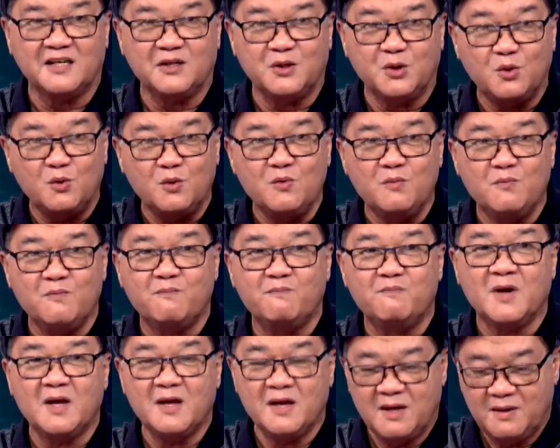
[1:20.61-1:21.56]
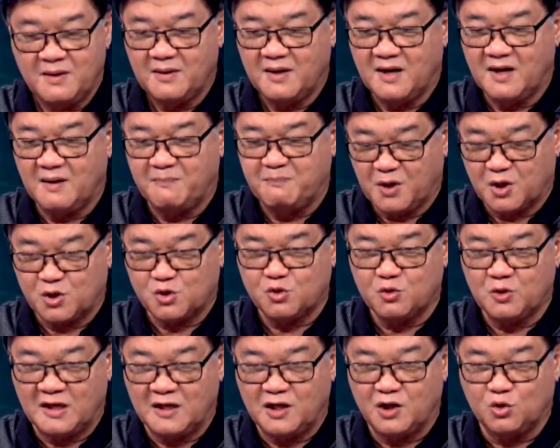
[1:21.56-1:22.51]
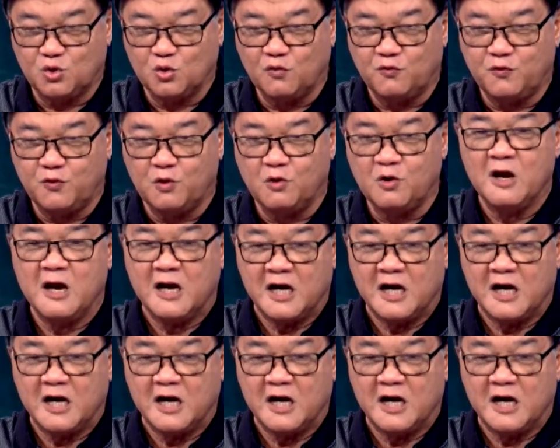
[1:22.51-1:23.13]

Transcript: yung uh, personal ni Tulfo.